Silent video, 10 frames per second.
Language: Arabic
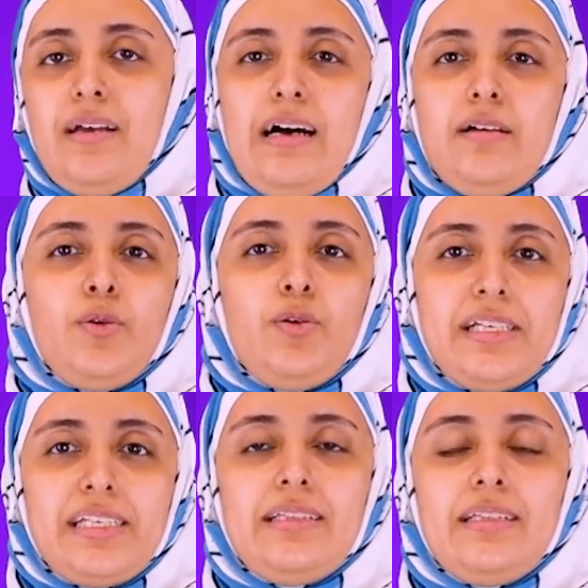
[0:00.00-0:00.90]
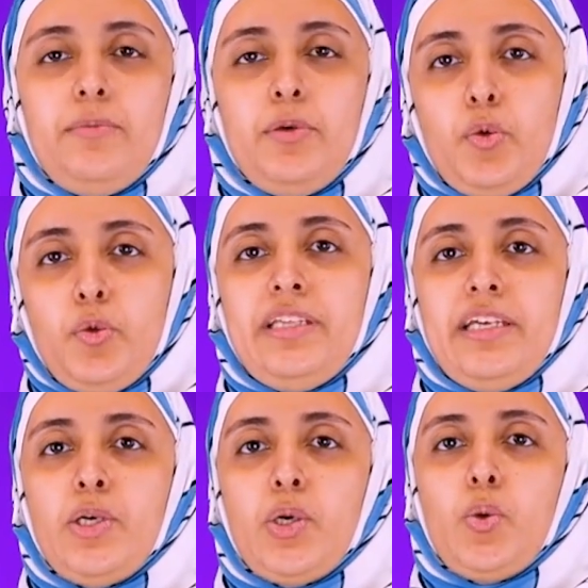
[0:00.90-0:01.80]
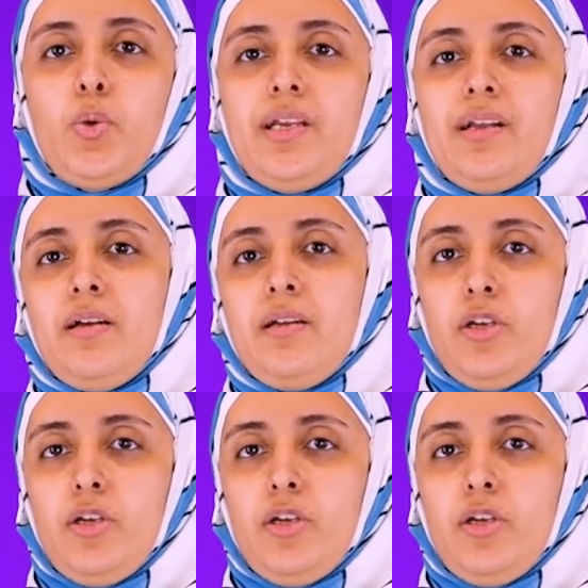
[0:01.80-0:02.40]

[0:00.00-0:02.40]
عاوز أقول مثلا ده بيعود تاريخه للقرن